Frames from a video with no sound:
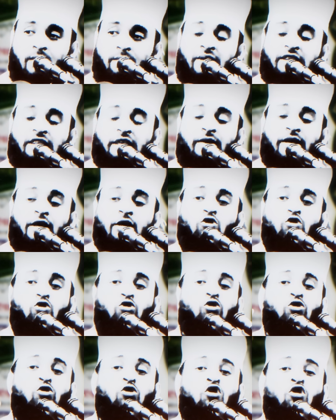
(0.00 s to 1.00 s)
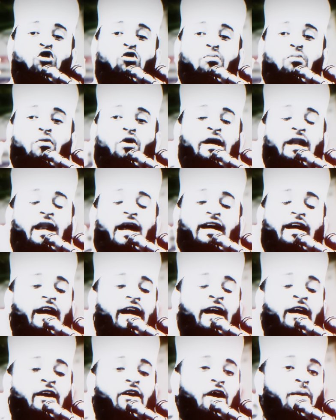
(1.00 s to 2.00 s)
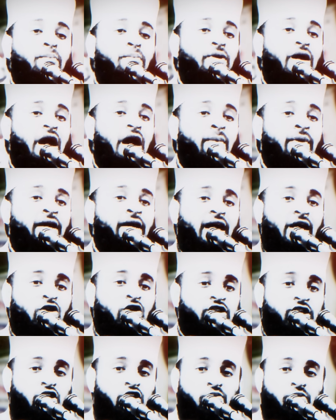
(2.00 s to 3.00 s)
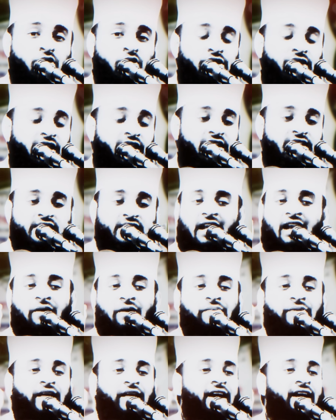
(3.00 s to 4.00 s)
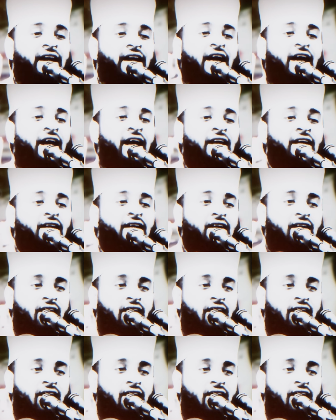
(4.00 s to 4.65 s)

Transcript: পৃথিবীর কোন মহিলাকে রব্বুল আলমিন আরসের উপর থেকে সালাম দেয় নাই